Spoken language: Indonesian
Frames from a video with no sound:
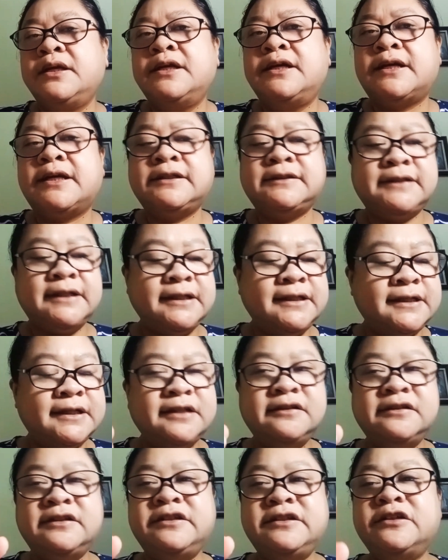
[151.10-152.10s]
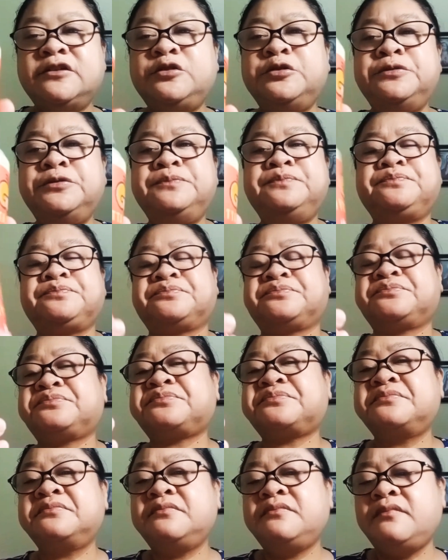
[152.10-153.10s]
rasa tea-nya tuh
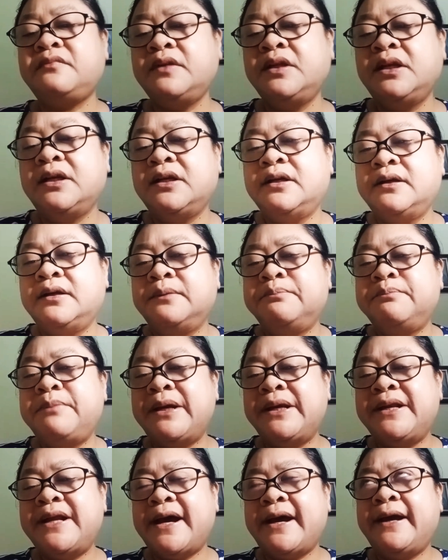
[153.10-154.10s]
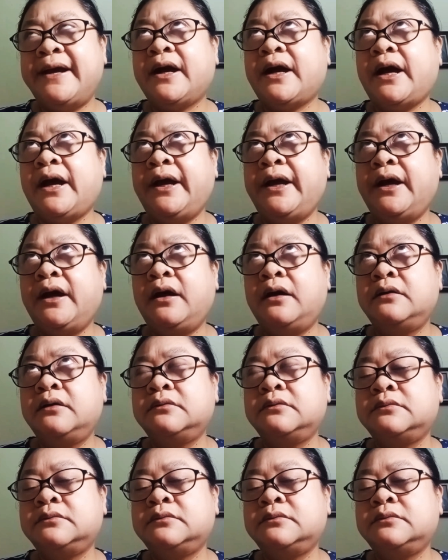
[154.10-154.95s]
beda ya kayak